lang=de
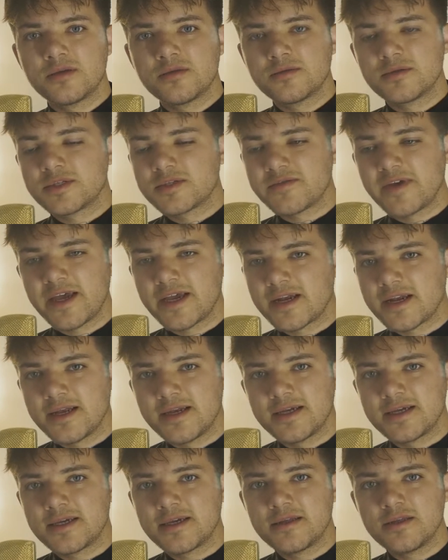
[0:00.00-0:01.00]
zwei
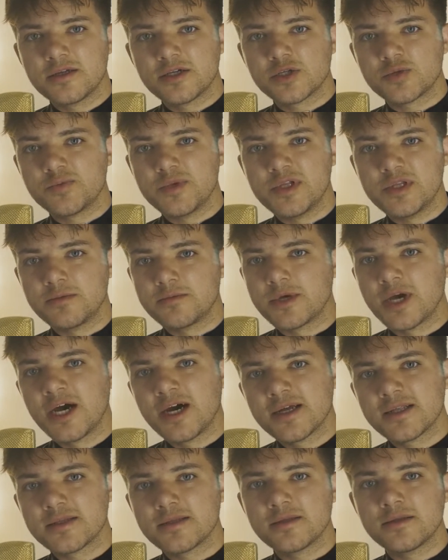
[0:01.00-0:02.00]
kleine Kinder spielen im
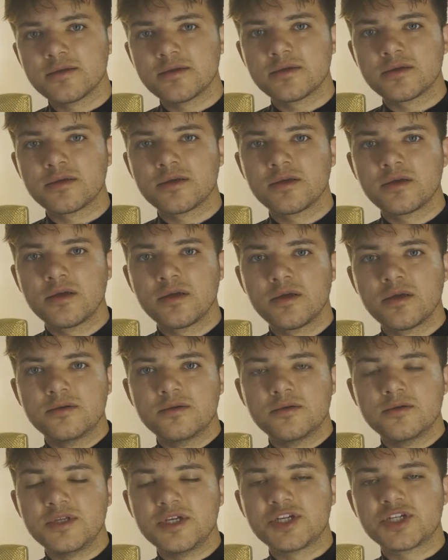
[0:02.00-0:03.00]
Garten,
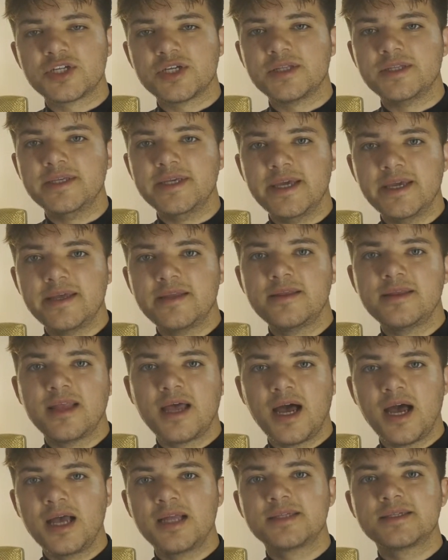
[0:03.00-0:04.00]
und ihr steht
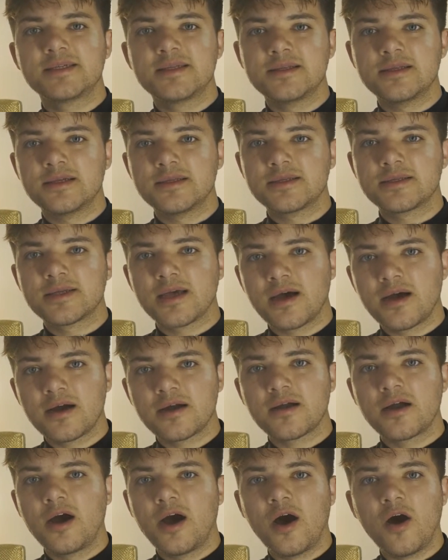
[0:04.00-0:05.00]
jeden einzelnen
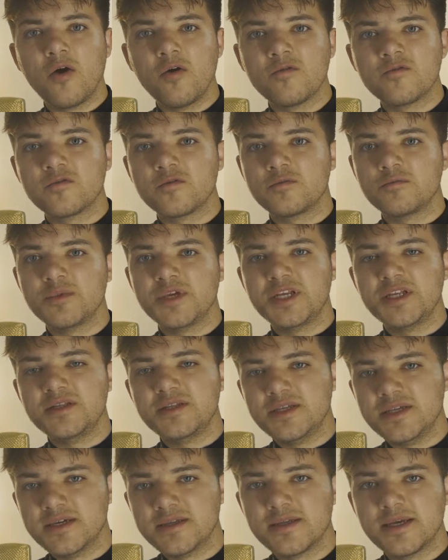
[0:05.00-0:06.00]
Tag auf und
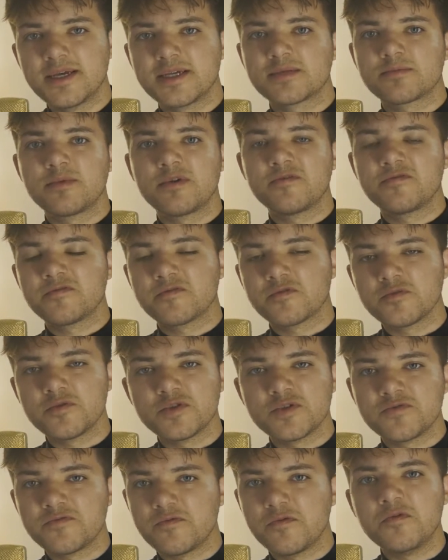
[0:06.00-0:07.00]
meditiert erstmal früh
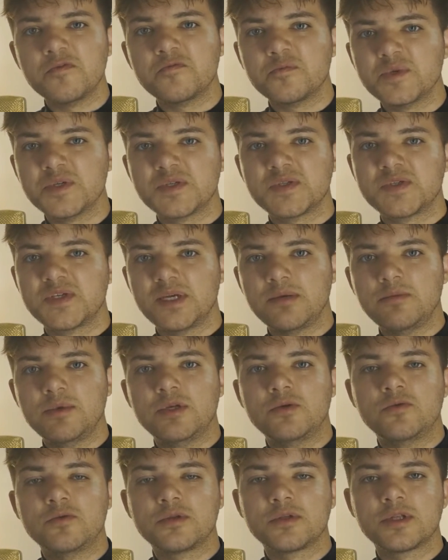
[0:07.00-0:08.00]
fünf bis zehn
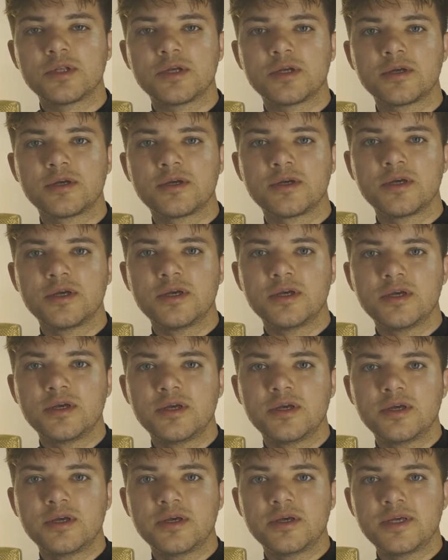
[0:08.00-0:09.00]
Minuten. Ne?
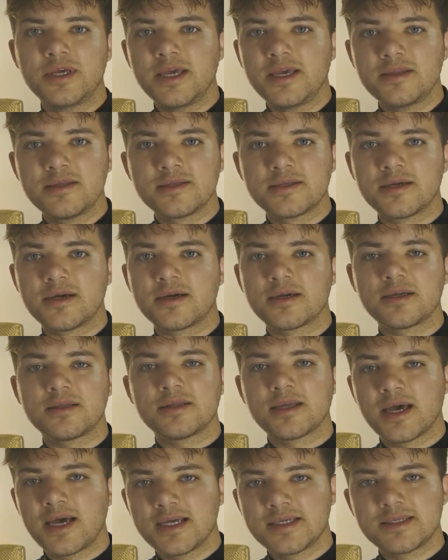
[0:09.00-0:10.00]
Jeden Tag, in
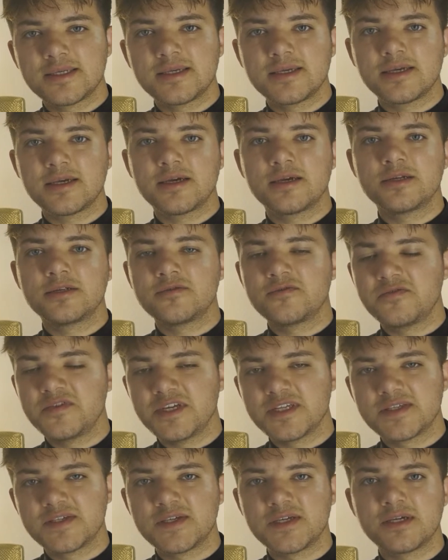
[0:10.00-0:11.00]
30 Jahren, in
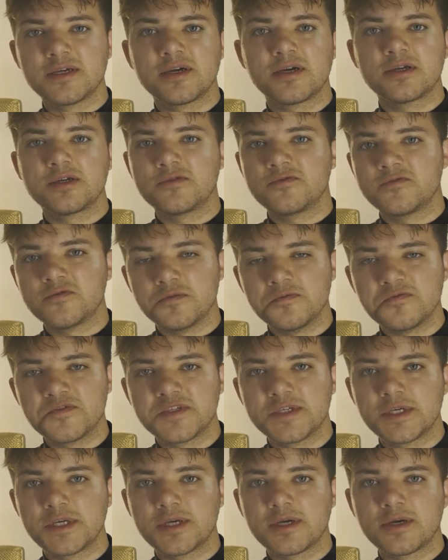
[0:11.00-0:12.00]
40 Jahren, in
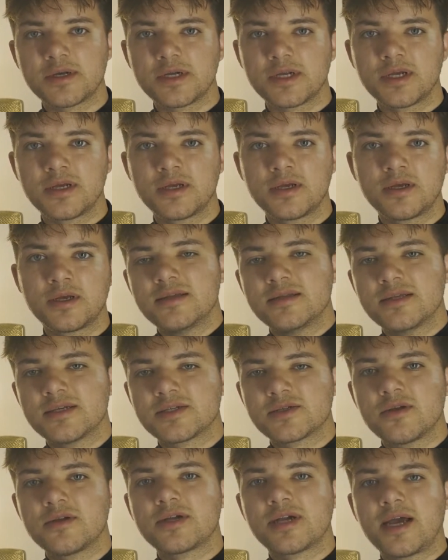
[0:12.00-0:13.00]
50 Jahren.
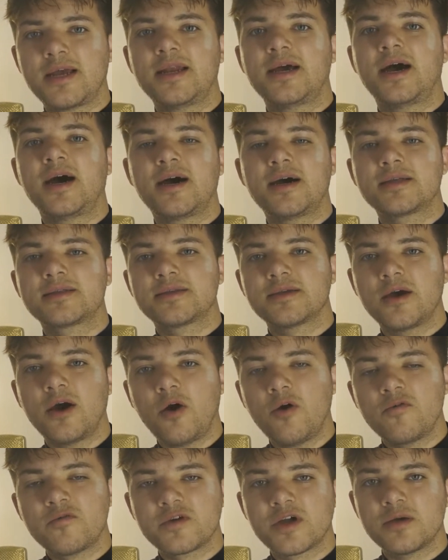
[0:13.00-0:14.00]
Das soll keine harte
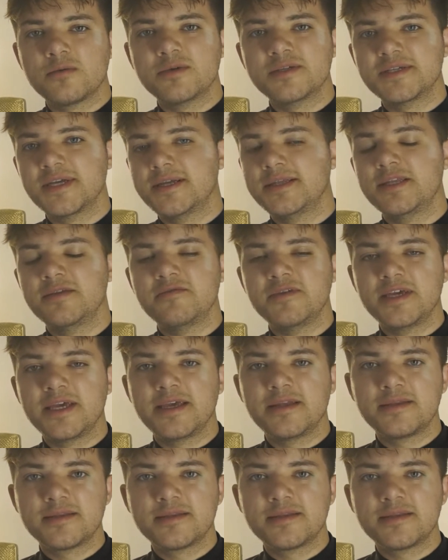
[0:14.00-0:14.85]
Aufgabe sein, die wir jeden